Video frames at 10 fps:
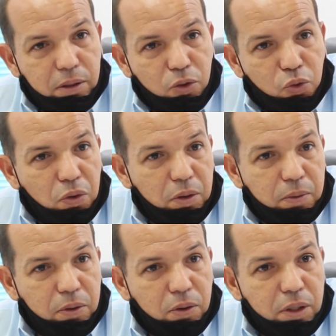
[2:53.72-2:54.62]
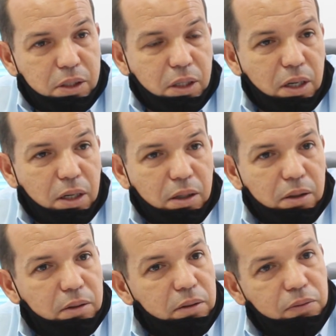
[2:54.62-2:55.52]
يدخل الاستغلال
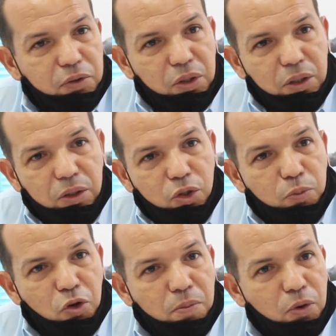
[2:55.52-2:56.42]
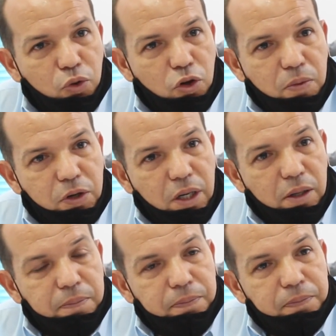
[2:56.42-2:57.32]
آه، في سبتمبر اكتوبر ان شاء
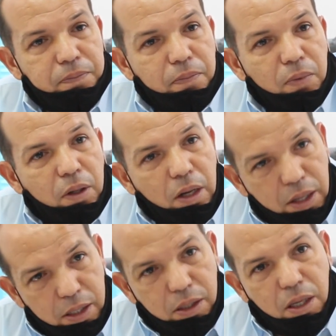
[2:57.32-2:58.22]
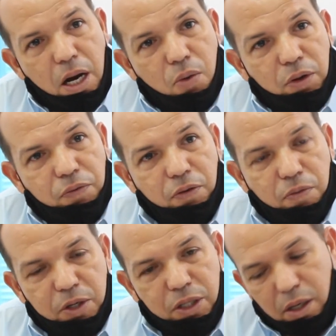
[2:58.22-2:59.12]
الله هذا زاد يعاون كيف
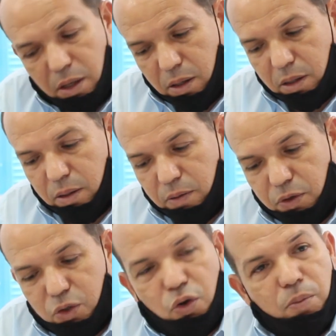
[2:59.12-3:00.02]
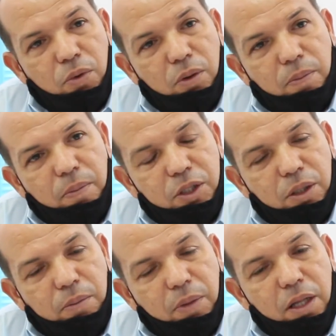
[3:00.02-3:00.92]
كيف المشاكل آه، في الزون
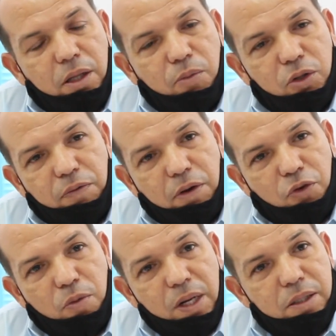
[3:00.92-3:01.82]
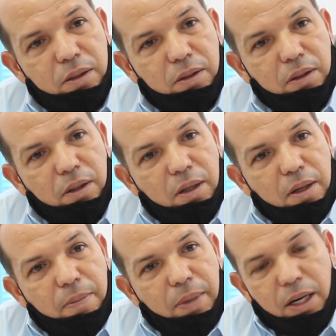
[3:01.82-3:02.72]
المناطق المرتفعه في غمراس
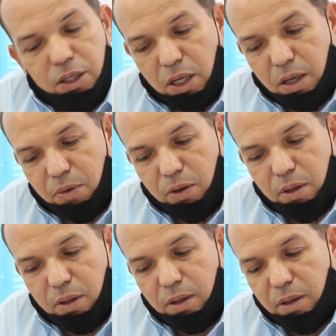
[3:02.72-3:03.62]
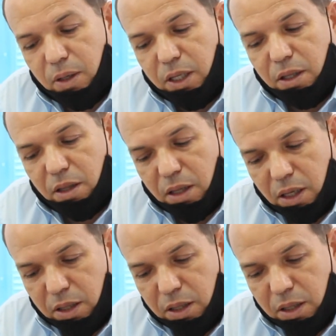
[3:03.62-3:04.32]
انا ان شاء الله بالاحداث